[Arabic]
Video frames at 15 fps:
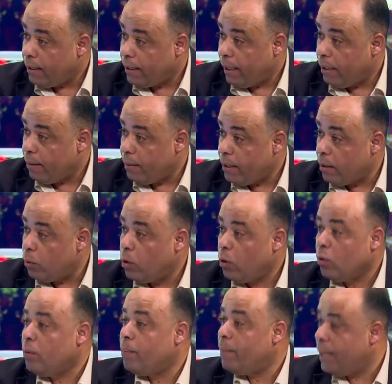التعليميه
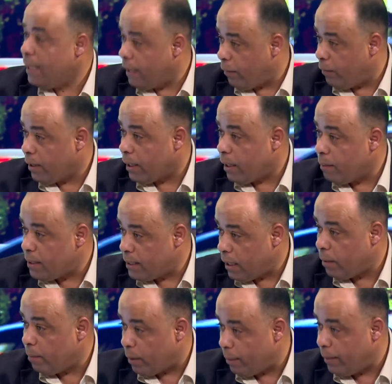والاردن بلد على فكره بيستثمر